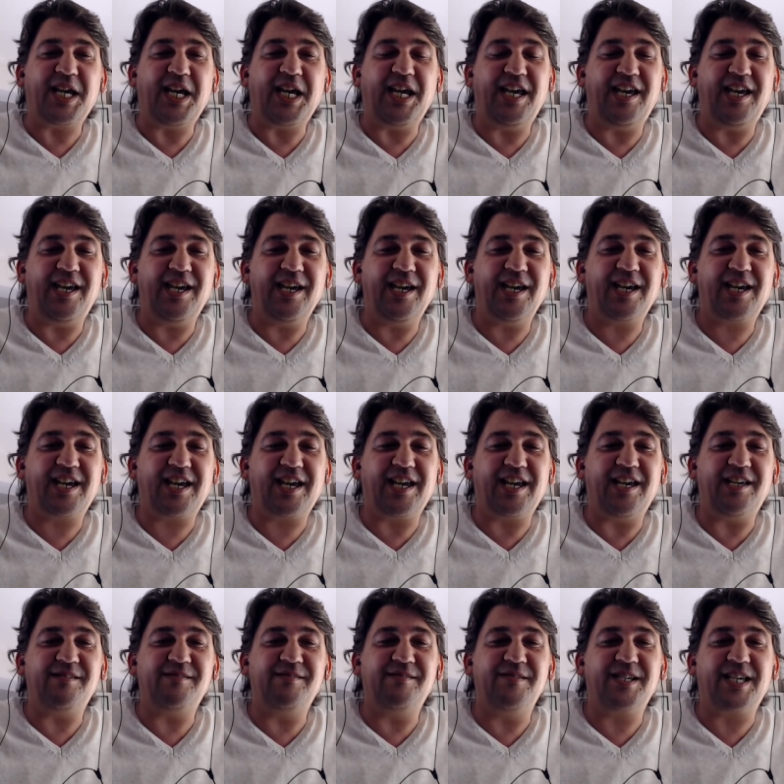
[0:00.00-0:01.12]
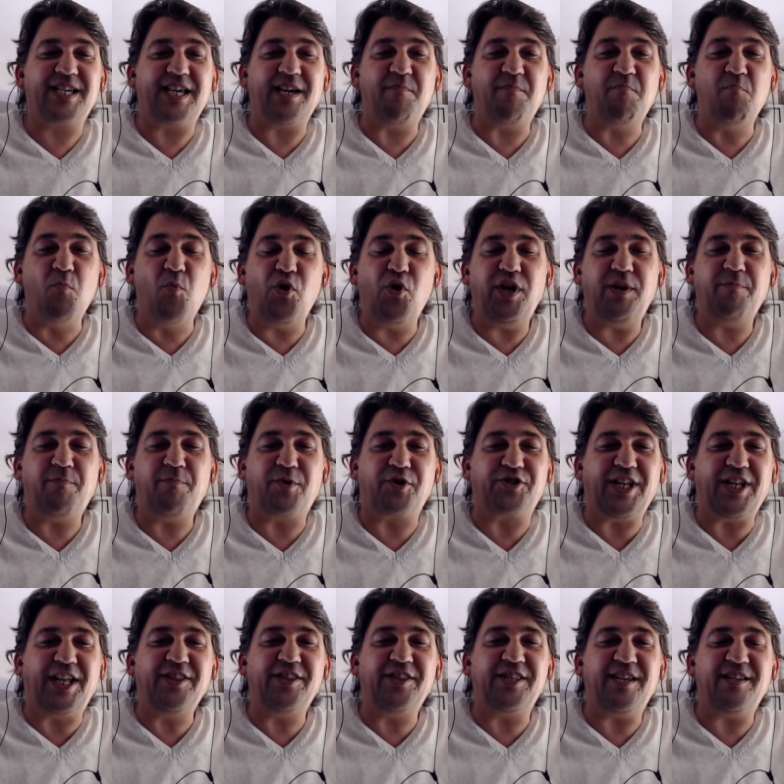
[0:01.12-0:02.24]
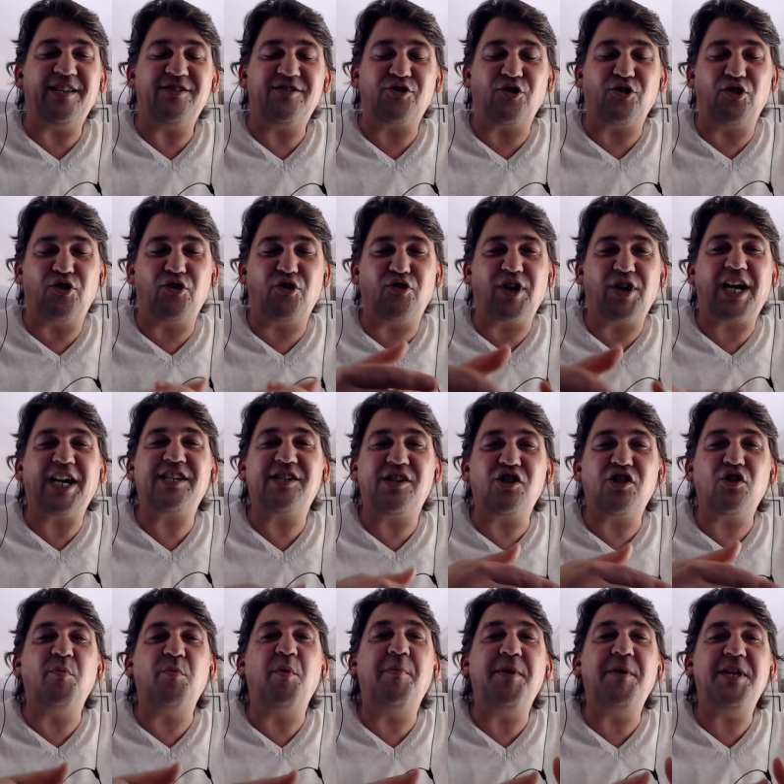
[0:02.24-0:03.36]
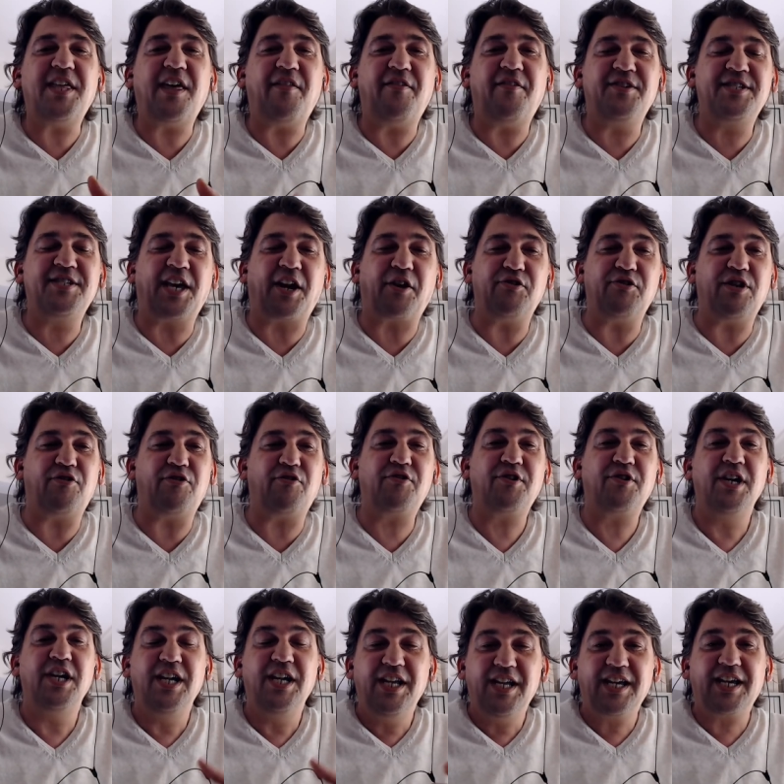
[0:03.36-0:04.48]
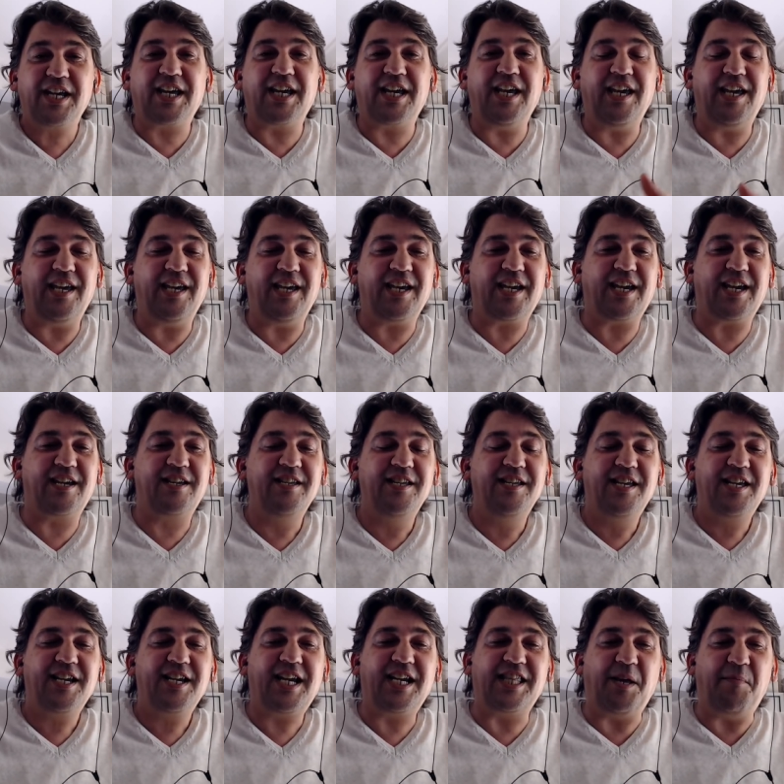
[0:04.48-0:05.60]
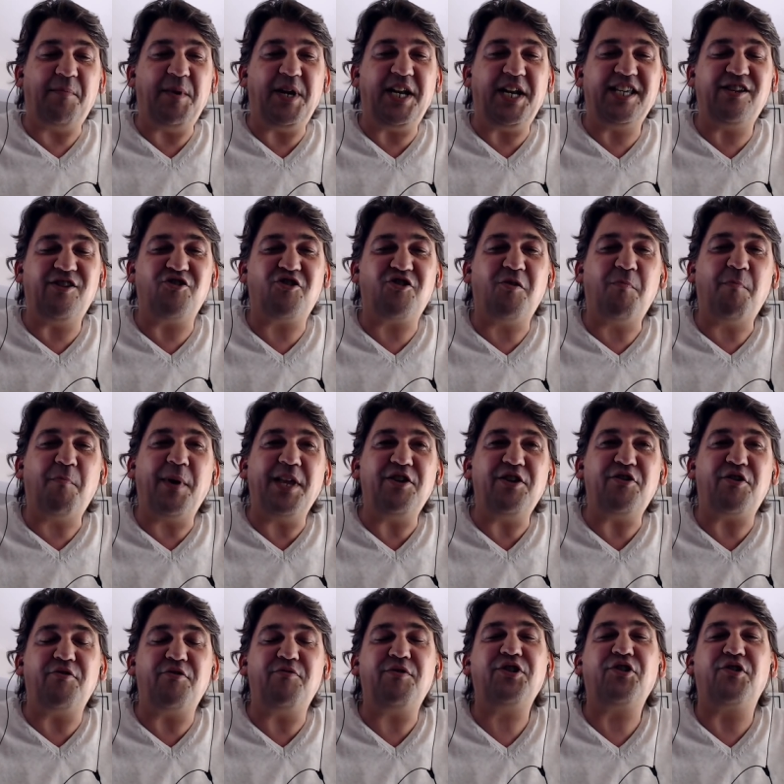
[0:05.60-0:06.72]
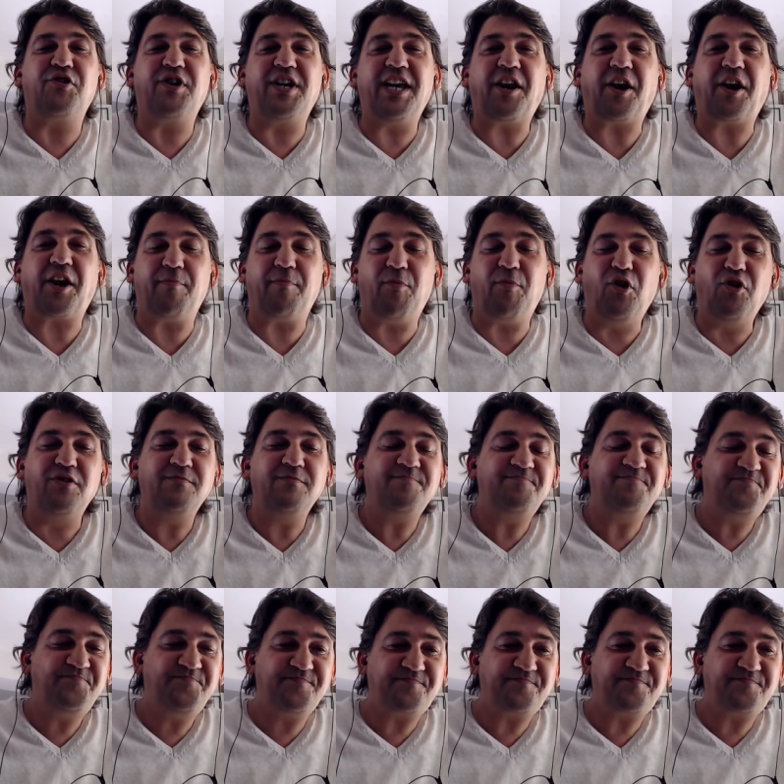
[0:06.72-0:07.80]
que, es muy importante en todo lo que ha sido mi vida de desarrollador, que, que también ha sido compañero nuestro, que es Ramón,